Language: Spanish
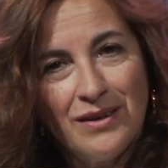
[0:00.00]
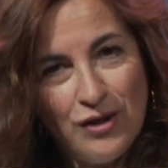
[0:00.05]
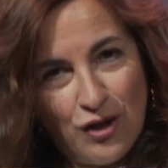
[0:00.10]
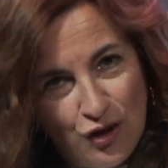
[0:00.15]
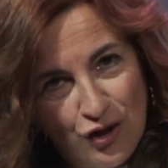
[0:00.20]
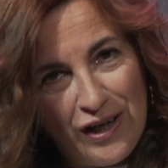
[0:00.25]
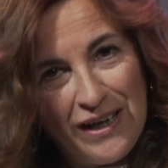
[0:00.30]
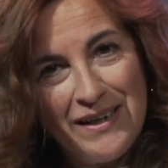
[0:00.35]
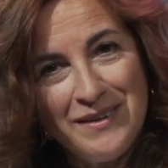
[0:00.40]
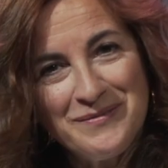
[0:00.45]

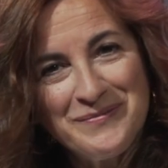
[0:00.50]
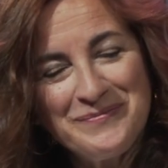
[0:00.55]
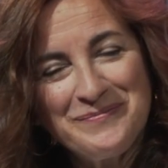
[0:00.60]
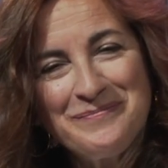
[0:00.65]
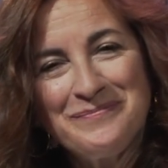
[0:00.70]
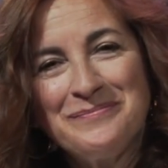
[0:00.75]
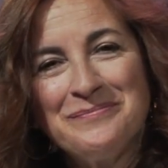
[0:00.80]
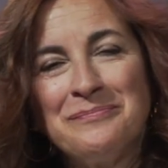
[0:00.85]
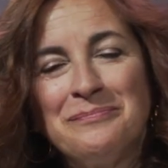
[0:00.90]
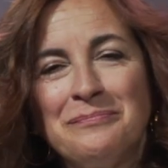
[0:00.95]
Hola,
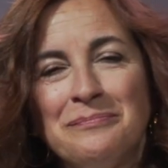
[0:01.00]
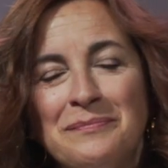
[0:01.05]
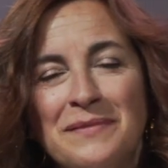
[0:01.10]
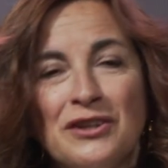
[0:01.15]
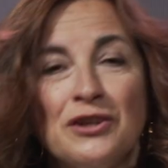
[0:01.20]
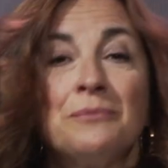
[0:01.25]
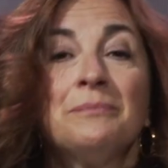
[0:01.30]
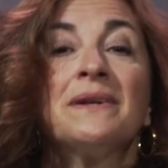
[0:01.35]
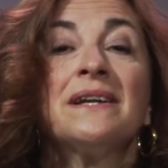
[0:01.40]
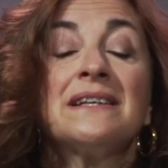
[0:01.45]
mi
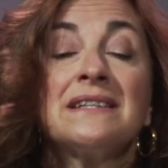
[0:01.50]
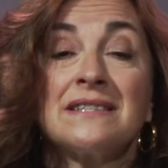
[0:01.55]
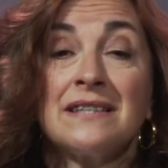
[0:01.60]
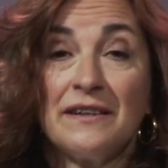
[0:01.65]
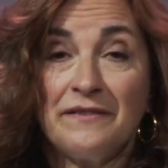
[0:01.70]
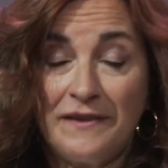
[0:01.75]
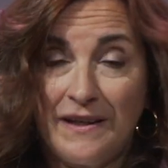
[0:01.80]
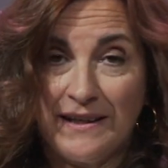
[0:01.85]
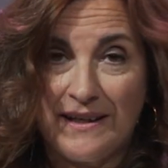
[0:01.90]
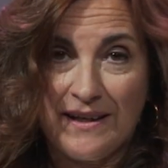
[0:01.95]
nombre es
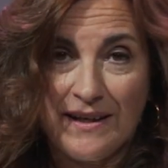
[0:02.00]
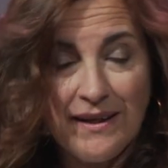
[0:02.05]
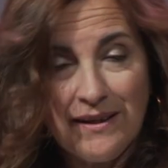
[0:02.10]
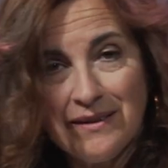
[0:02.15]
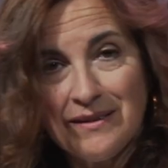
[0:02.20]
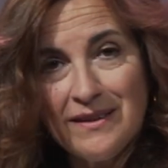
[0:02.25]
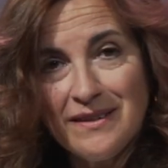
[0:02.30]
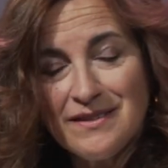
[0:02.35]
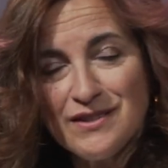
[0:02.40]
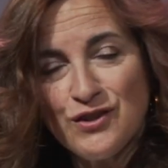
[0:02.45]
África
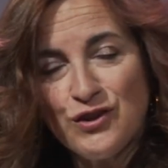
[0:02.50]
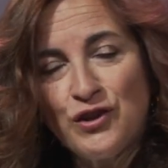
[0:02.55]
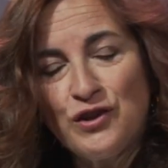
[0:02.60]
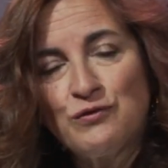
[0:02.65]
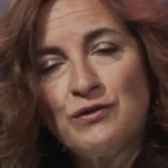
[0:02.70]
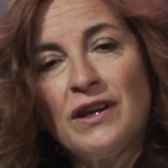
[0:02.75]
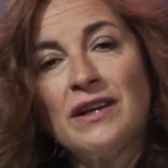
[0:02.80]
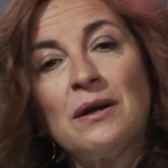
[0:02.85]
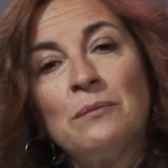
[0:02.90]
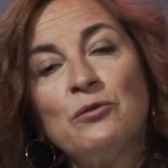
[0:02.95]
Hernández, soy
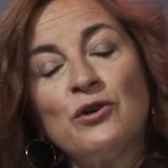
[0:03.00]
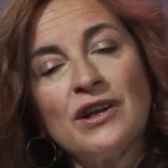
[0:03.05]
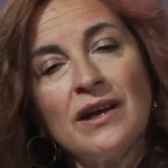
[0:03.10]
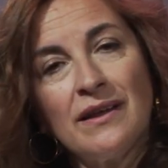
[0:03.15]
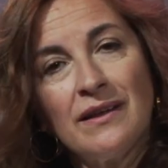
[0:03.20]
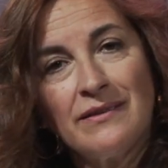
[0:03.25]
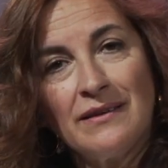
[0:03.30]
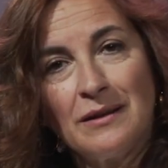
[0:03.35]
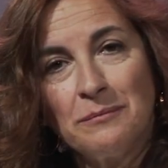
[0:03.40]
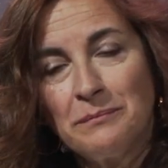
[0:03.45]
una
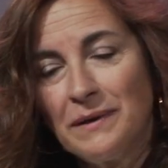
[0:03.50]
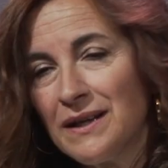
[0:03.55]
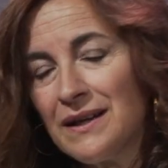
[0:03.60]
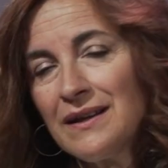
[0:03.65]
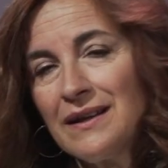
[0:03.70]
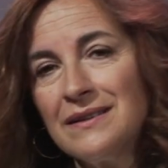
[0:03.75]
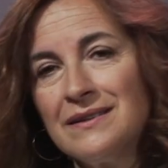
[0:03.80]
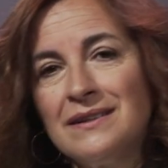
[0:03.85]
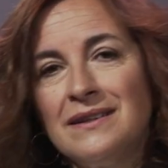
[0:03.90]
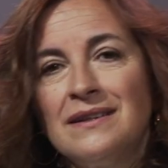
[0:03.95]
enamorada del
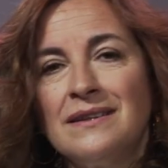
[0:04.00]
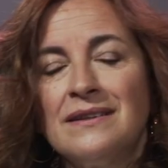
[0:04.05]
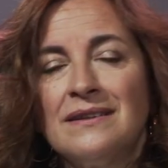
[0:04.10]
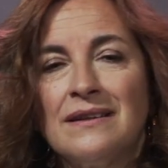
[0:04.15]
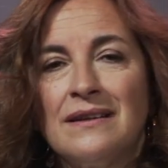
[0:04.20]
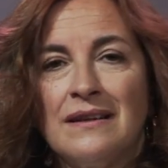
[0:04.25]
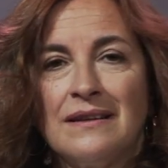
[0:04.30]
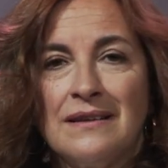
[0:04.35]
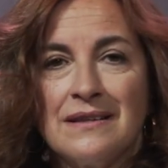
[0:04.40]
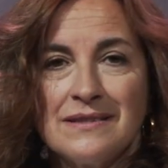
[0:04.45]
marketing,
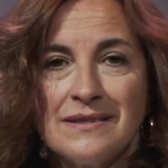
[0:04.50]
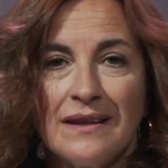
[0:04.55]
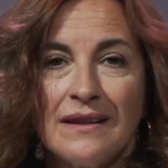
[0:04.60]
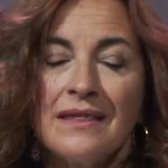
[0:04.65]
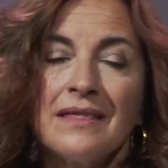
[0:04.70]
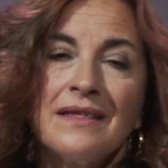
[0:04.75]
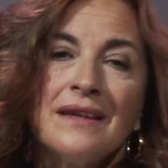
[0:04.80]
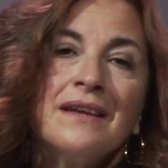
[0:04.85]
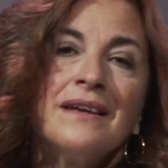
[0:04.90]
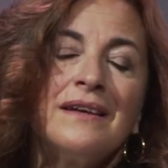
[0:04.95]
del design
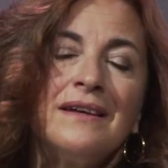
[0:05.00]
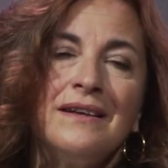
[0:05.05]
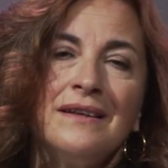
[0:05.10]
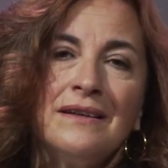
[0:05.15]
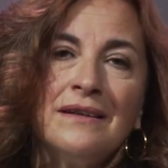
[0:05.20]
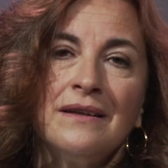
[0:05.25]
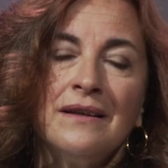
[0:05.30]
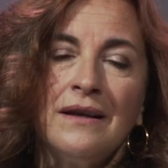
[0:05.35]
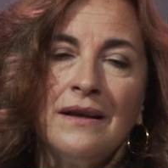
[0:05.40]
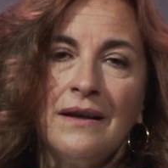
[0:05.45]

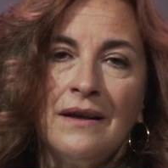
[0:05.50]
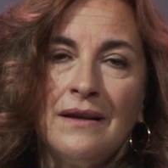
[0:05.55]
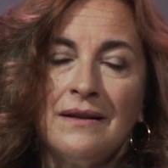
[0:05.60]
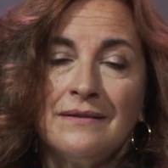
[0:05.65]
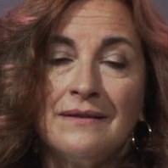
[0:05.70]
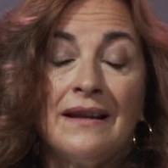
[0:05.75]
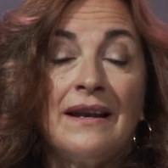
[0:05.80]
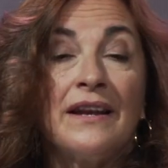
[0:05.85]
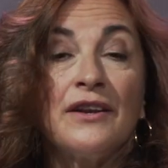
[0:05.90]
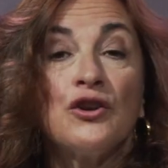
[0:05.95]
thinking,
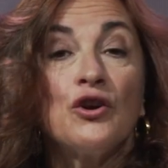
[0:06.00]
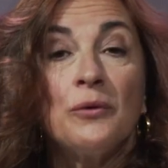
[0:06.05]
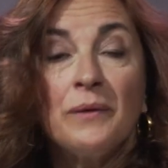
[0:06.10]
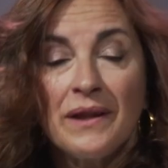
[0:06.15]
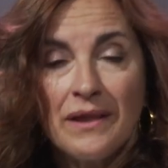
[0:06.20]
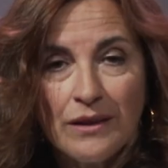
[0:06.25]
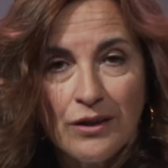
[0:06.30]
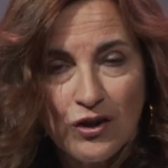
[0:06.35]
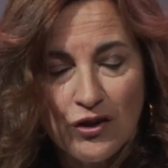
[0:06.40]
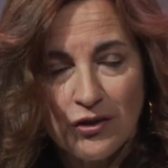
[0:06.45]
de la
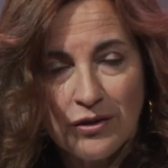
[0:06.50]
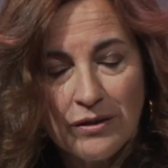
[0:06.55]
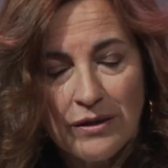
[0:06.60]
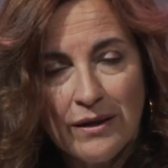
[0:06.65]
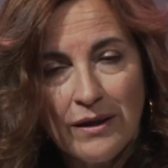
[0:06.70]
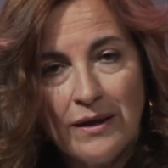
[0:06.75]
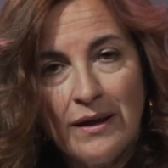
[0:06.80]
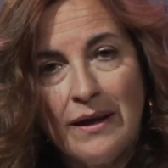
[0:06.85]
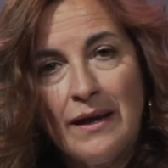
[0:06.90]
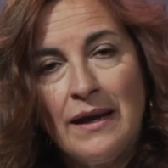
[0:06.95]
innovación.
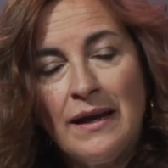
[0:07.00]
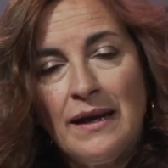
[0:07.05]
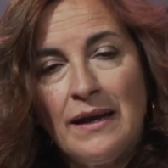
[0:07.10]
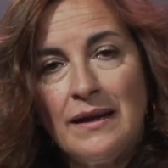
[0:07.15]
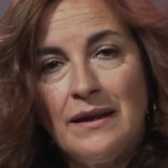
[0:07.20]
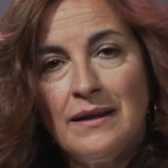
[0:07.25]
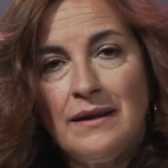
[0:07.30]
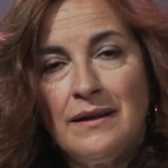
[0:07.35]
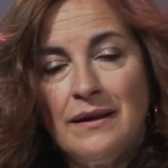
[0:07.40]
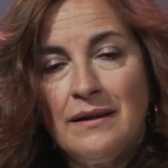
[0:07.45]

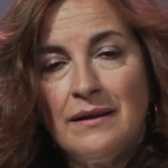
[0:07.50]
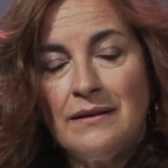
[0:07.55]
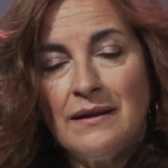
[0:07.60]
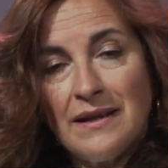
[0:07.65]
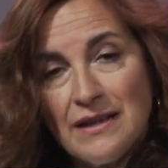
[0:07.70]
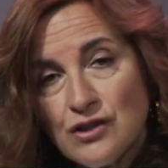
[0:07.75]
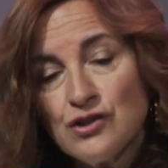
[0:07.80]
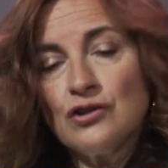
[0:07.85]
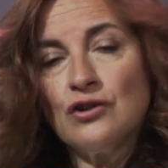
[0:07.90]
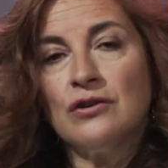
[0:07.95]
Y de
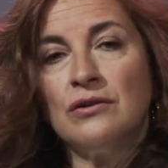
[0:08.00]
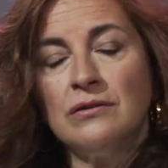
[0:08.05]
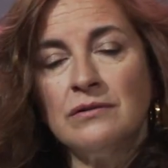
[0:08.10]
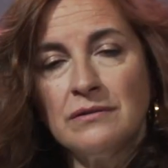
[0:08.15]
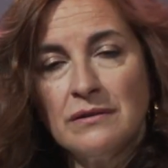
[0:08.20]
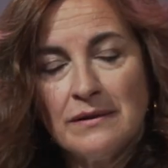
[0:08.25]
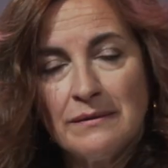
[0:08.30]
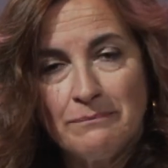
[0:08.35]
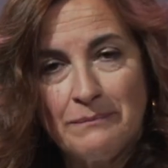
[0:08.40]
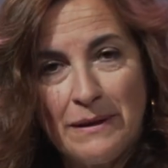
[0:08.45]
eso
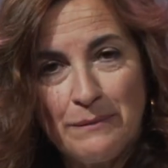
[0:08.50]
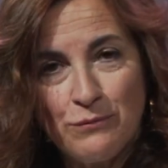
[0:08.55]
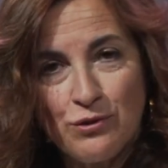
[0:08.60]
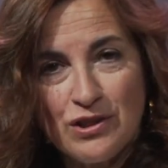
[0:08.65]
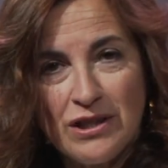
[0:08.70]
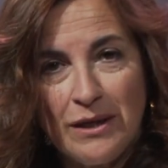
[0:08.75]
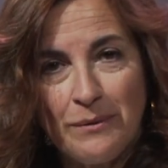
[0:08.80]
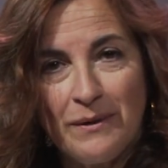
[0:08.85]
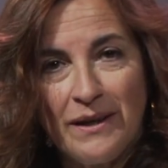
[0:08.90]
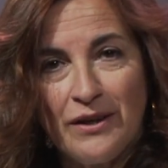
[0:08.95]

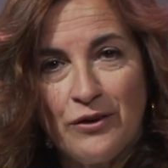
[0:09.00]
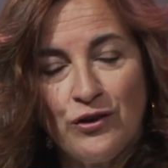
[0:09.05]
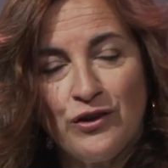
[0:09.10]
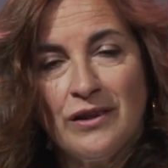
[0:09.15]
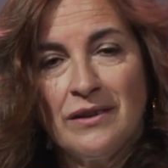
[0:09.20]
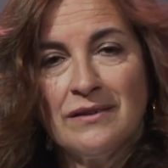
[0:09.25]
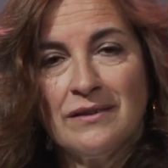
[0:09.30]
vamos a hablar hoy,